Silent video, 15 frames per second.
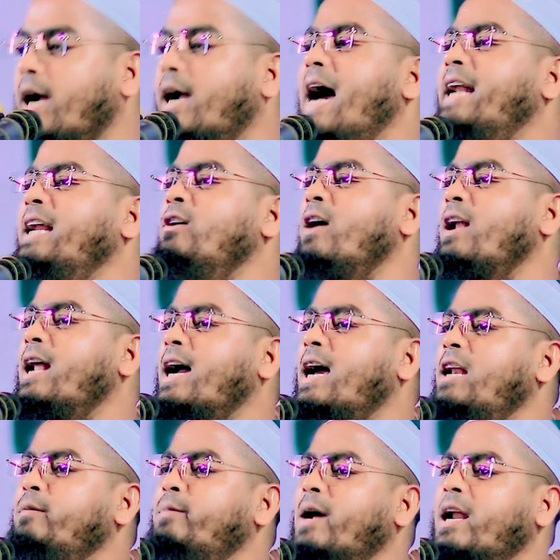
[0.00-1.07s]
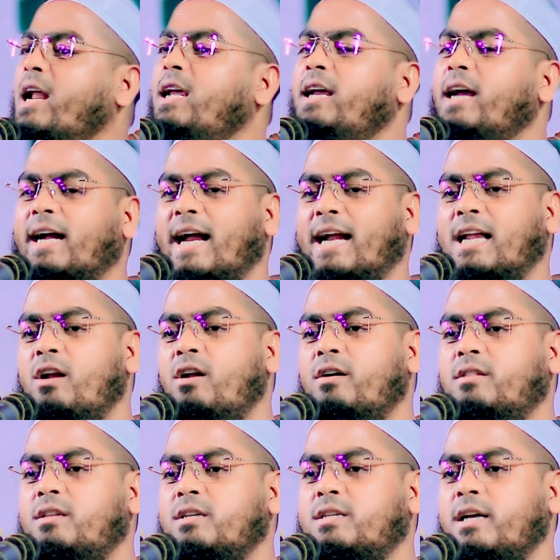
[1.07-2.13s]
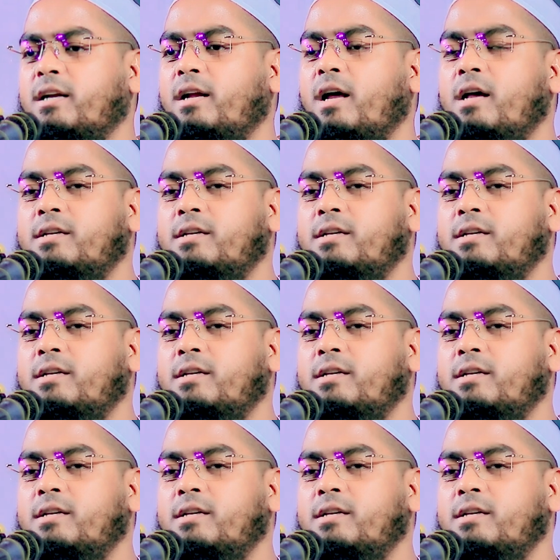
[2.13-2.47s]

গাড়িওয়ালা গাড়ি বানাইয়া ক্যাটালগ দিছেন